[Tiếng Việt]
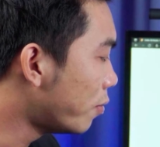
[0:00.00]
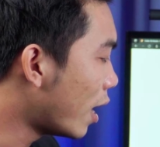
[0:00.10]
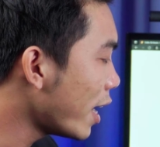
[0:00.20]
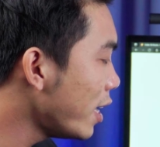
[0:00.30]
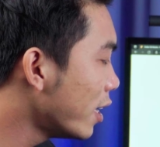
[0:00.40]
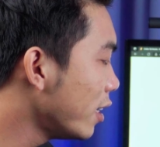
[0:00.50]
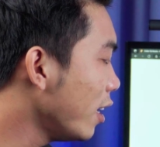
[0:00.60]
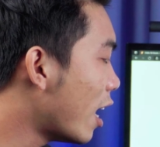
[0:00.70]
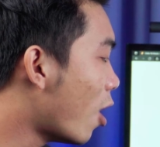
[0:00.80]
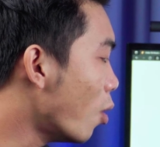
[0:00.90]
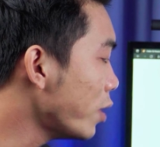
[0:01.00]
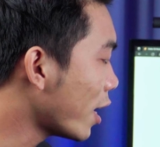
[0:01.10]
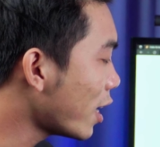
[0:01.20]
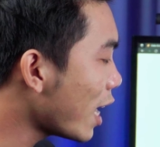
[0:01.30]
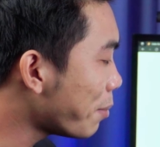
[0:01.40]
ở đây như là hỗ
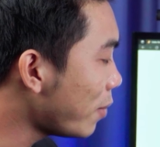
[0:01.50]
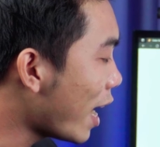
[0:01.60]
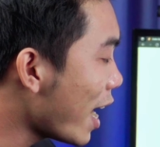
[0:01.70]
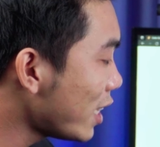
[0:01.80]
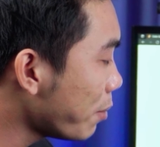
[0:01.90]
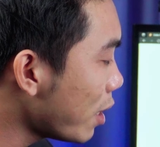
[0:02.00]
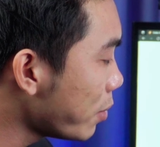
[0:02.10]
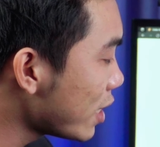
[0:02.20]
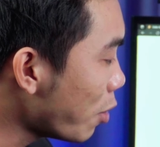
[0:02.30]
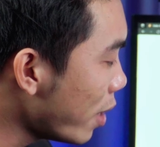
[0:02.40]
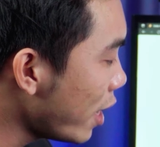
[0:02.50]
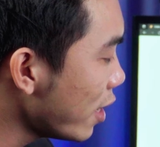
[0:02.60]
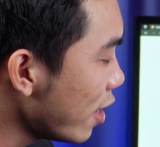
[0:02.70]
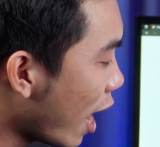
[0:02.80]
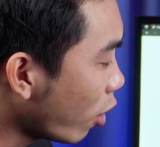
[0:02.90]
trợ cái RAM là 256M
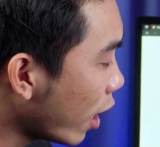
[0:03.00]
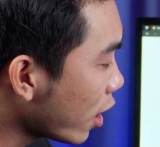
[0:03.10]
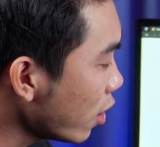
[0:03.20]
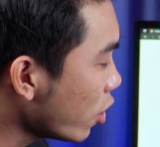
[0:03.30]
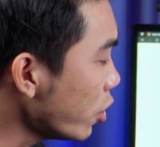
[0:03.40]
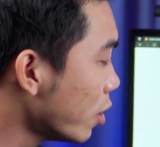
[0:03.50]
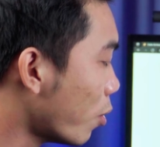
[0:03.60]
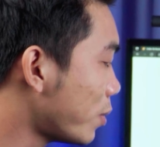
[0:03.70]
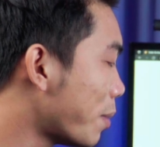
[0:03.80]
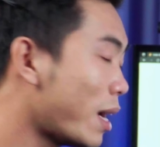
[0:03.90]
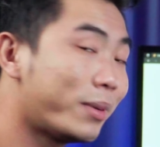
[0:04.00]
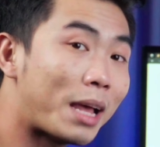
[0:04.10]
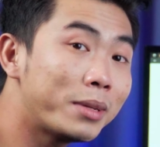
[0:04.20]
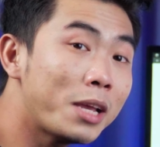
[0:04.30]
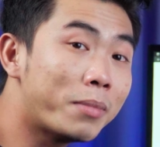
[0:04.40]
để có thể kết nối được
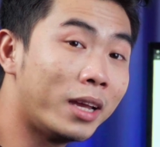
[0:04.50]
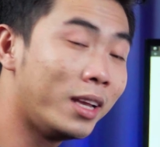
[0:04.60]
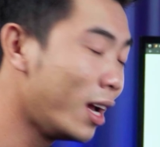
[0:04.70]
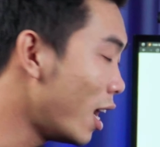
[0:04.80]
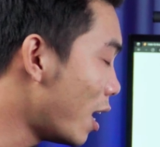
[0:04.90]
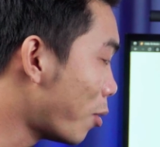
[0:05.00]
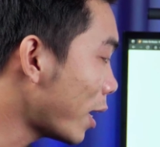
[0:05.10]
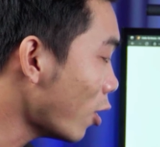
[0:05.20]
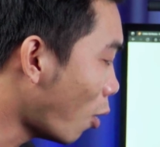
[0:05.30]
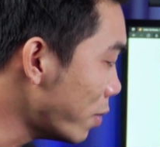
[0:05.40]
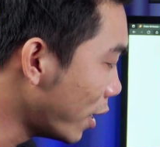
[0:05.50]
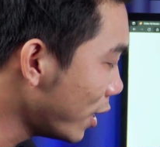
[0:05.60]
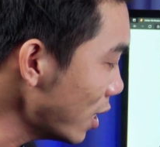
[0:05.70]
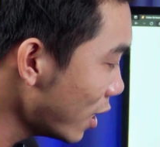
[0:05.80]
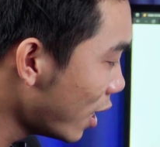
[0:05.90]
128 thiết bị một cách ổn định
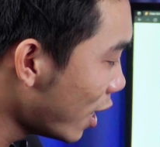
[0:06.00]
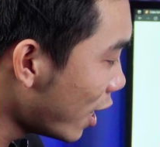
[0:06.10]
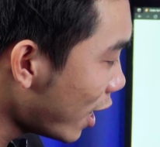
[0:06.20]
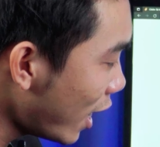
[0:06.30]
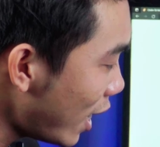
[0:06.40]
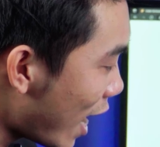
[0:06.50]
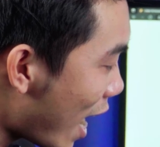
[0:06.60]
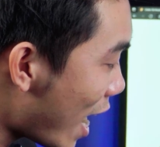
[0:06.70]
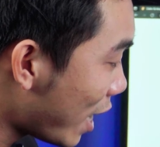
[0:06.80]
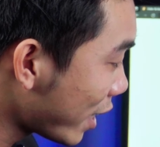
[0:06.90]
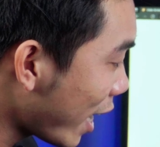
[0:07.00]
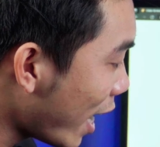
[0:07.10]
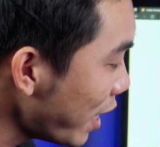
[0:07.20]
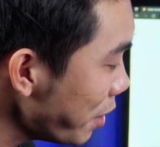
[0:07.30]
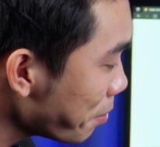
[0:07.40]
nhất hay là
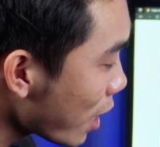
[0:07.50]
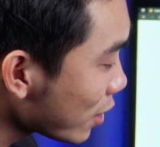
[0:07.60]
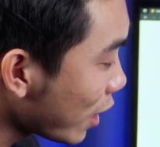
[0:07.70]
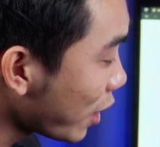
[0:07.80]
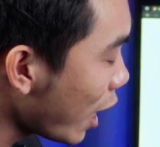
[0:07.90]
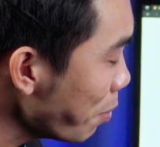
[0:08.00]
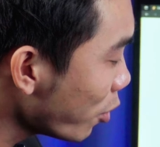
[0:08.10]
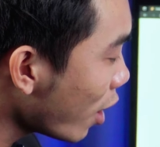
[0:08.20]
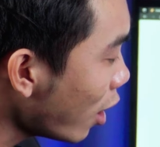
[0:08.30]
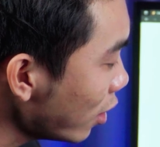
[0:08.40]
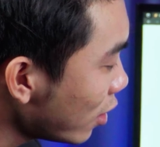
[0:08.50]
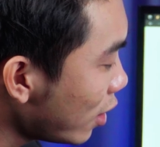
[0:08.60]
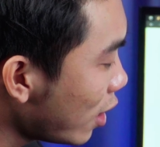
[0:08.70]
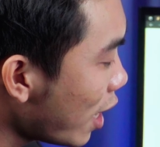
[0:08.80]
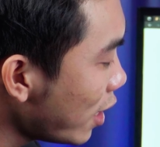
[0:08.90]
cái băng tầng kép của nó
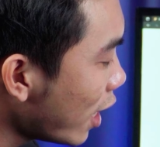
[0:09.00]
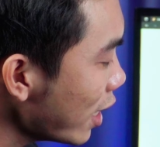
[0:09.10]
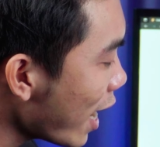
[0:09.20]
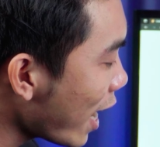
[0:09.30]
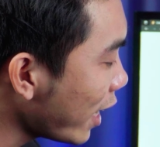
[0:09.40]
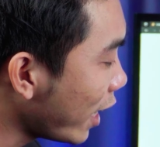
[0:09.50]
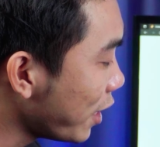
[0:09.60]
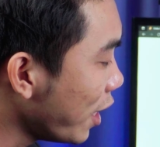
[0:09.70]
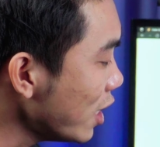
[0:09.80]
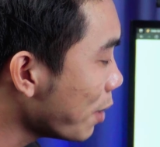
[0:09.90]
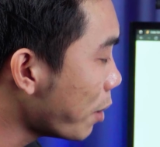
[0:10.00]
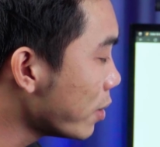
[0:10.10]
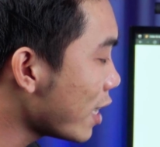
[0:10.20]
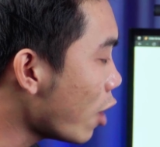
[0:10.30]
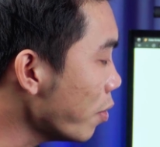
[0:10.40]
lên đến
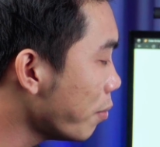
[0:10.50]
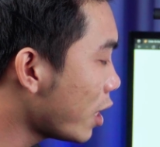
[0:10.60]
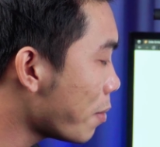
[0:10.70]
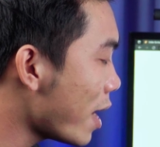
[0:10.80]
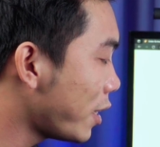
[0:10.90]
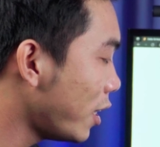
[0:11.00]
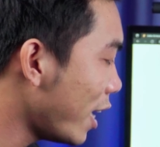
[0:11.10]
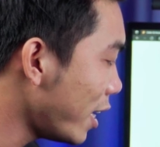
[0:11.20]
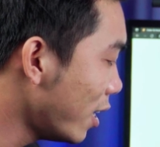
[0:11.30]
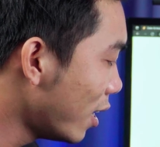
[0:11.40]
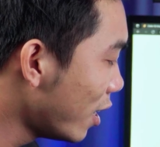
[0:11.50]
2976 MB trên giây